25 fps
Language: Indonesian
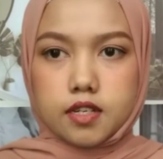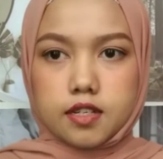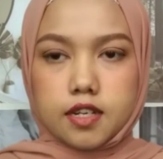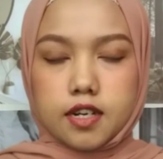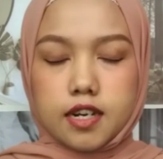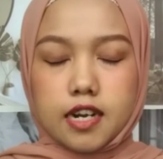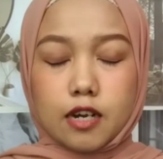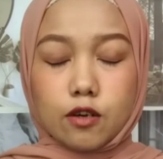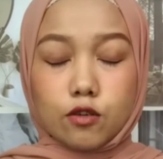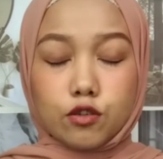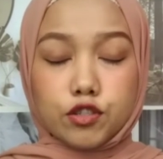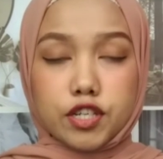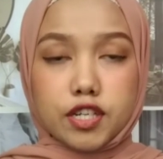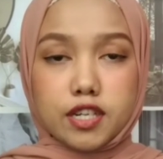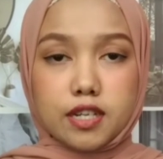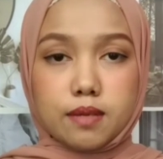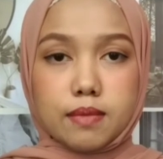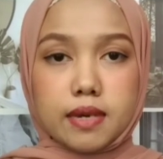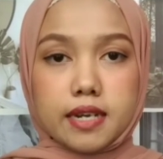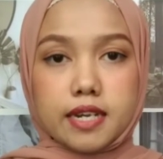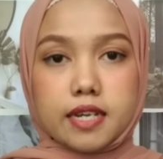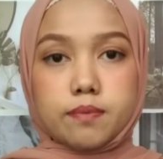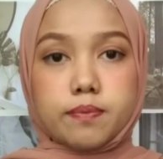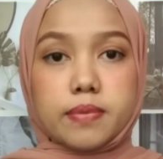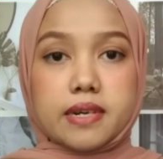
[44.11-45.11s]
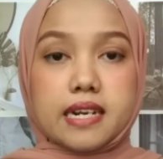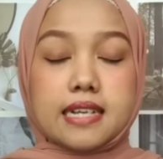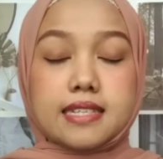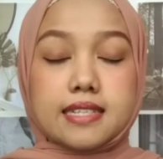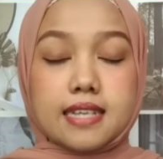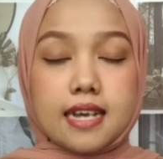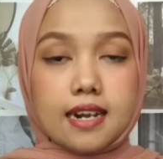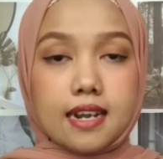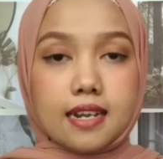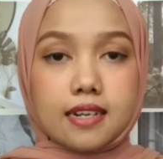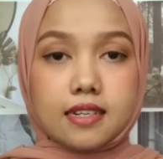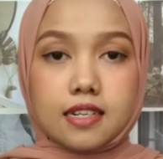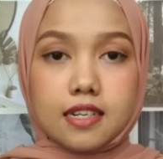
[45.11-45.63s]
Dan aku jadi makin
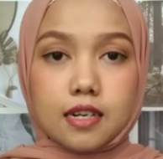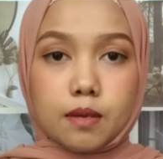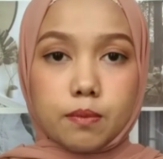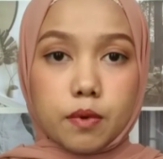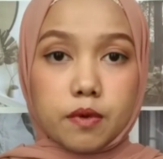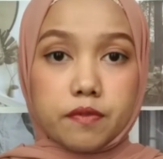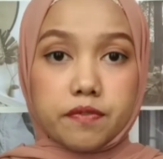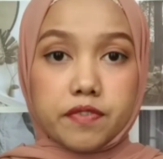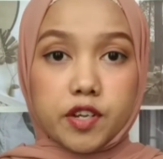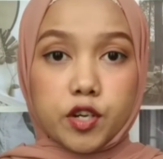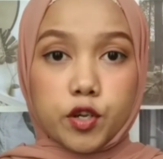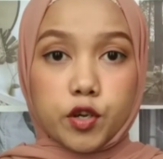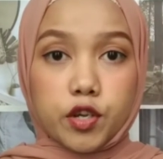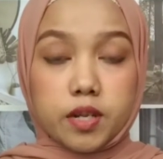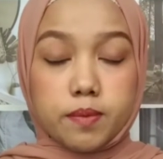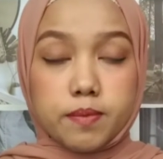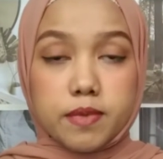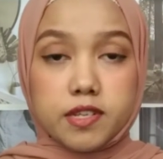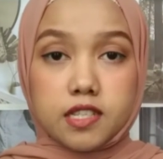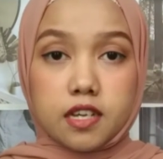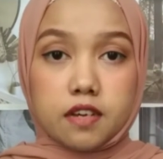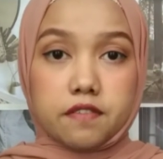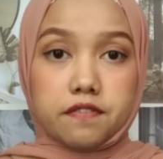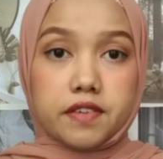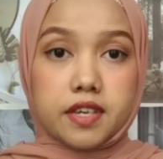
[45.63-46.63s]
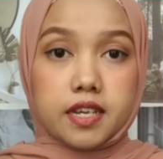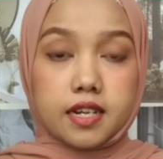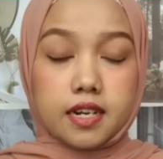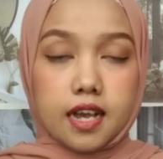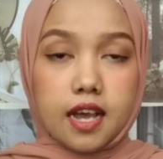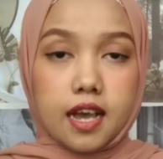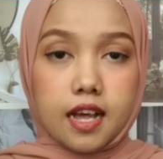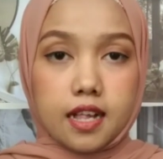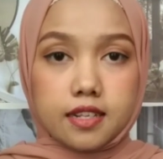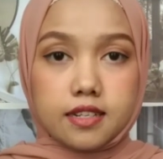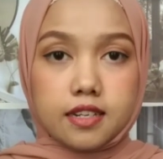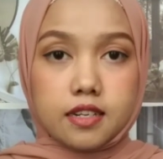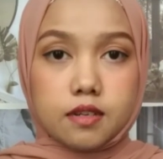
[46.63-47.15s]
penasaran kenapa video ini bisa
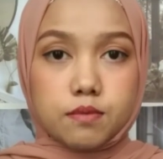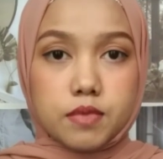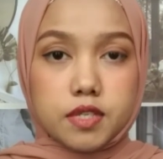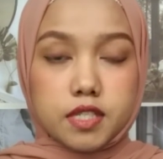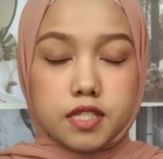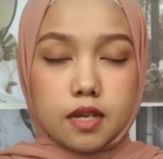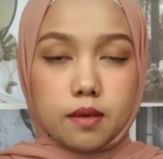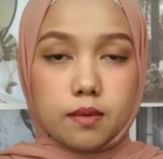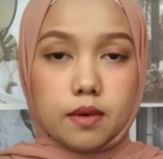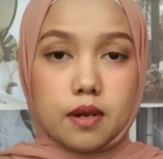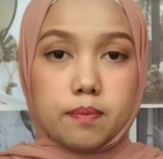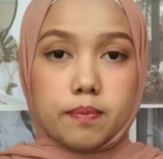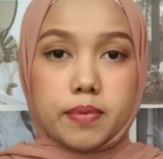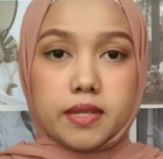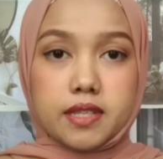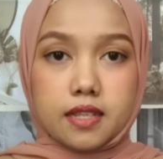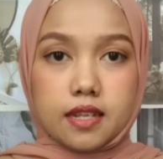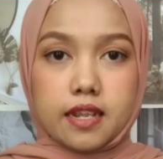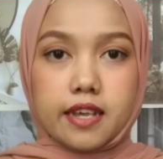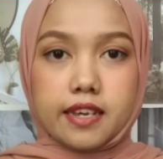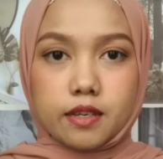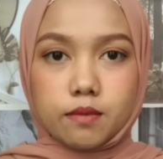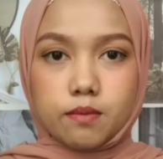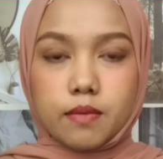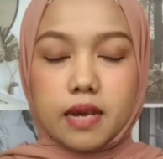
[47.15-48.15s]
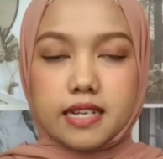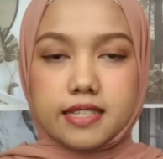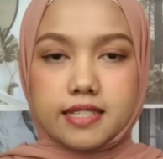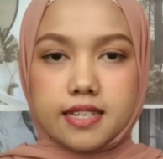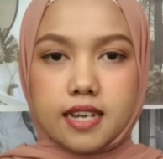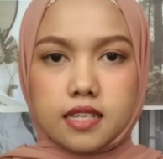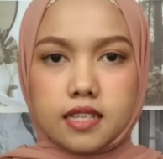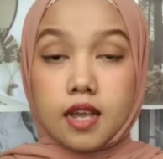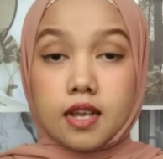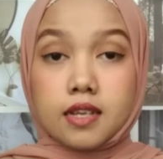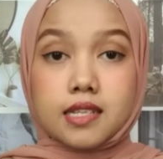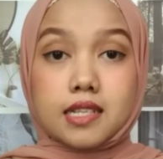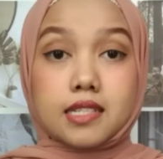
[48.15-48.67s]
viral dan bisa dapat like
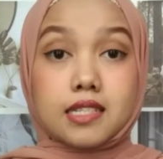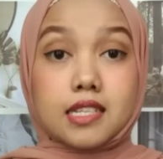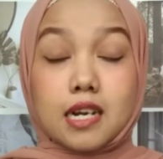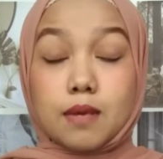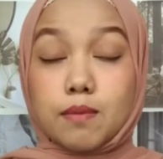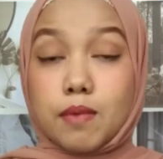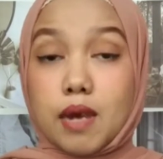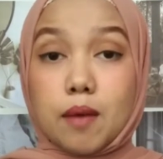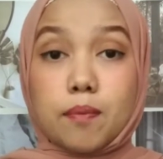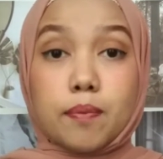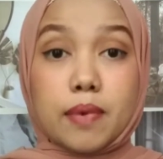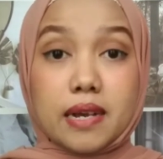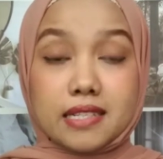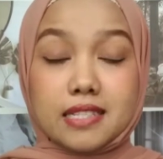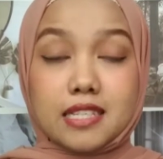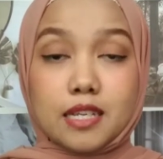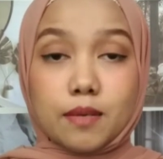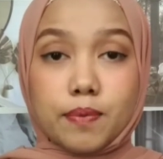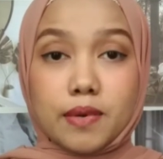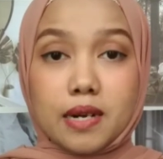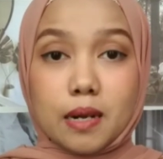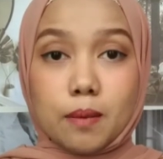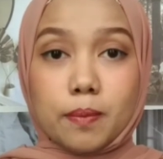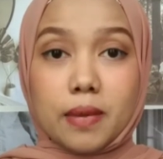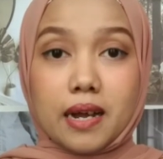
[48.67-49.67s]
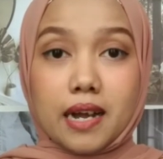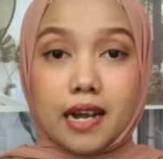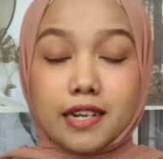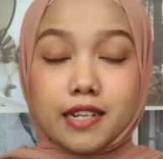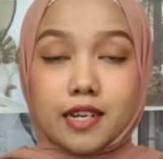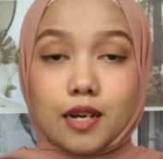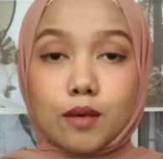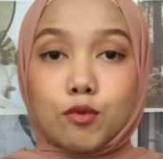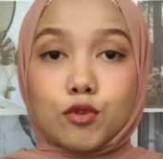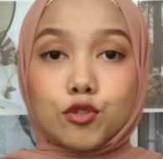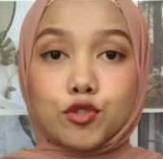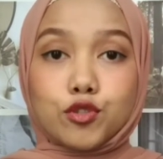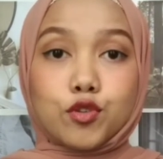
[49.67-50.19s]
banyak. Seseram apa sih penampakan
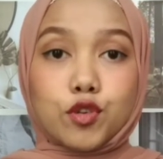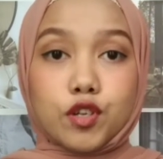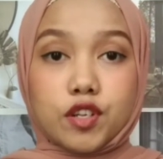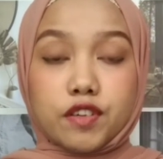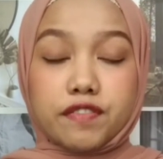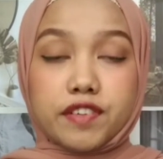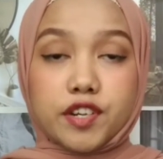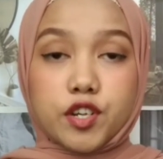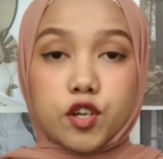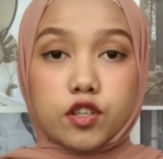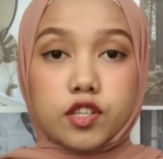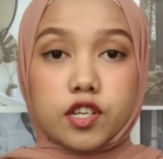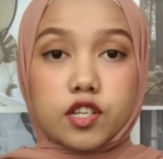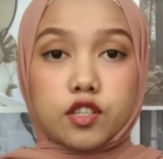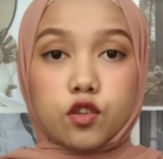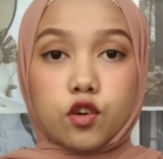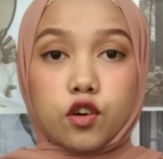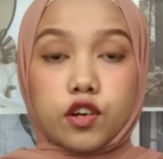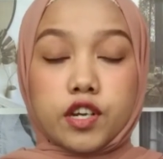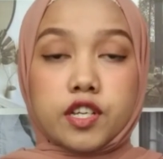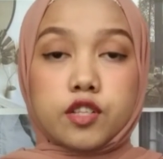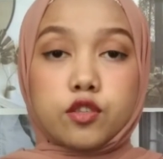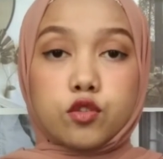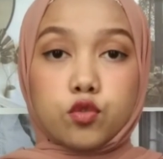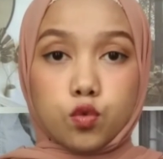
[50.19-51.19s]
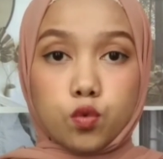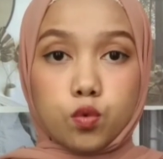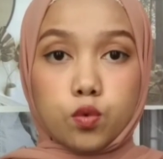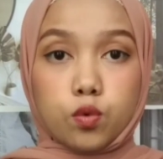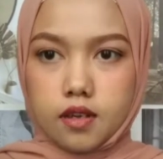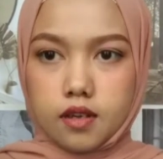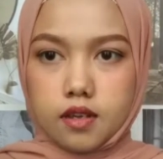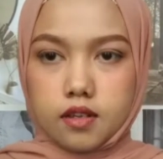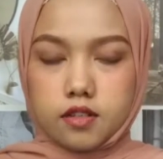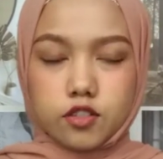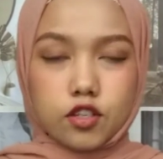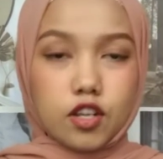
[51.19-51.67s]
yang muncul di video TikTok itu?